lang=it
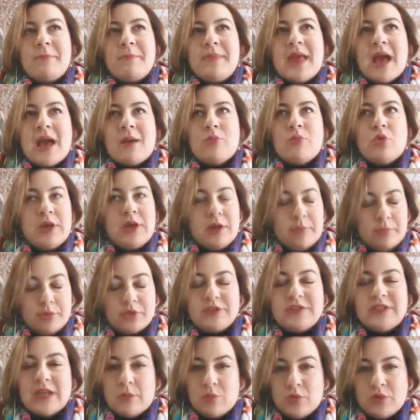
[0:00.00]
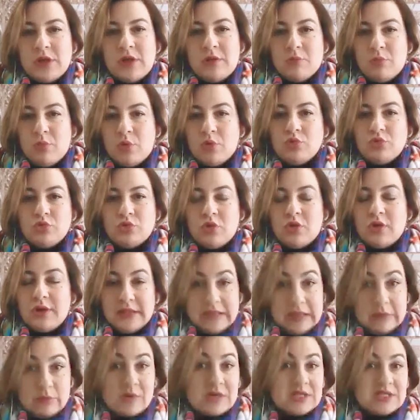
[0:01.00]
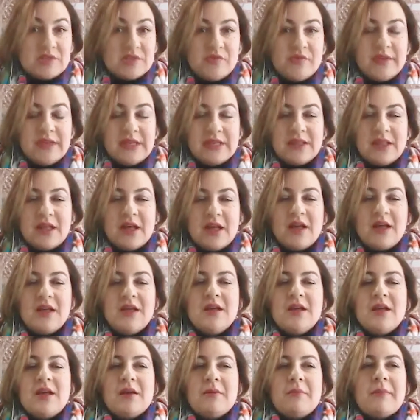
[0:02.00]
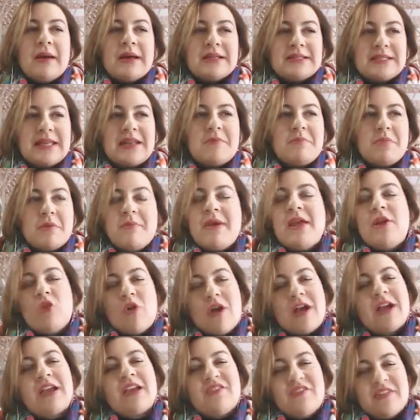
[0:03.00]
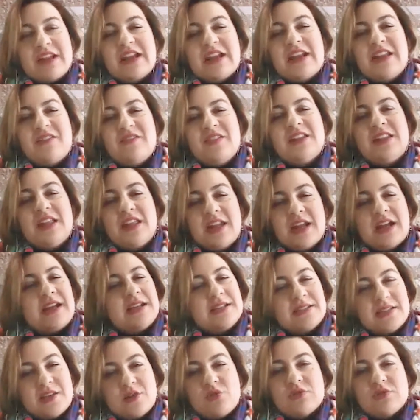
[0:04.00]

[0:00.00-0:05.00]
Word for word: abbiamo le portiamo nel mondo ed è una sfida, ma sarebbe bello anche farle vedere a casa